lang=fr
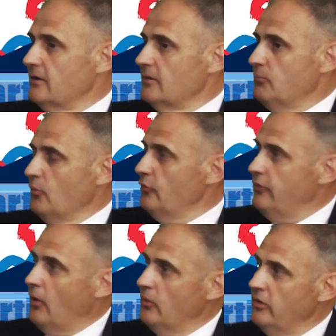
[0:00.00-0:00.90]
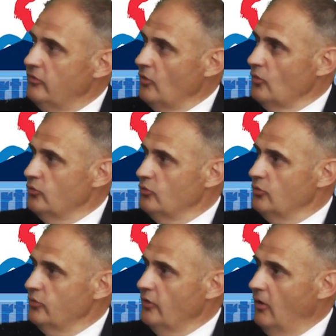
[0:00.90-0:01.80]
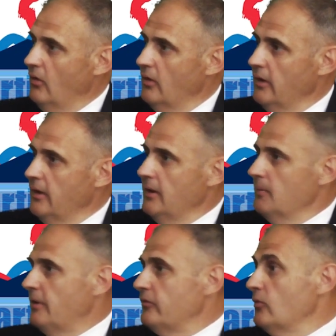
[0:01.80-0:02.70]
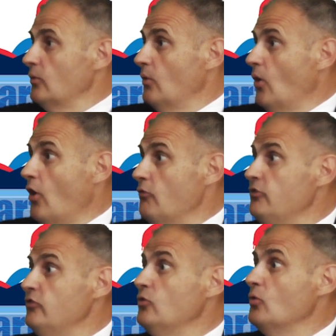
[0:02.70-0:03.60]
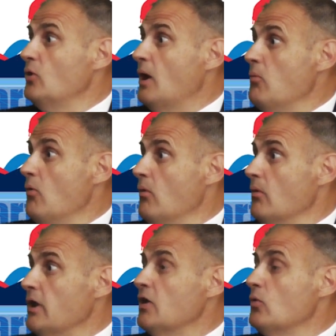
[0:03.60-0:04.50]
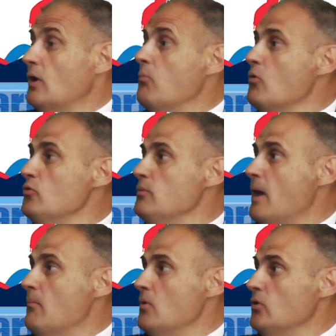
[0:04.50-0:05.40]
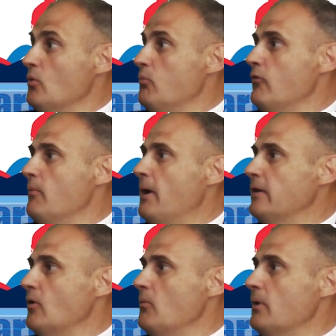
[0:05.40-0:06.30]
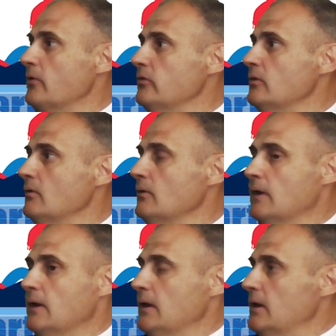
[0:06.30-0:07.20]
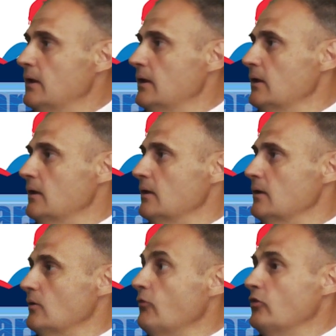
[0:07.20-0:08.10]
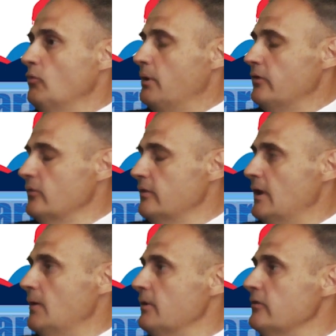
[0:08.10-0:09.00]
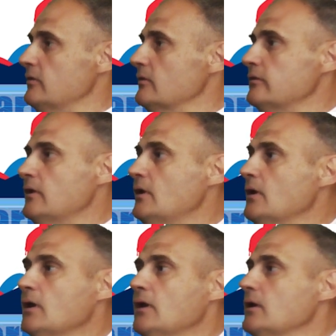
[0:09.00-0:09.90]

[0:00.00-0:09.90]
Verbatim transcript: euh, pour le faire redescendre au-dessous de 100, parce qu'un fils de Collabo, et Collabo lui-même, ne pouvait pas être président, euh, enfin se présenter à la présidentielle.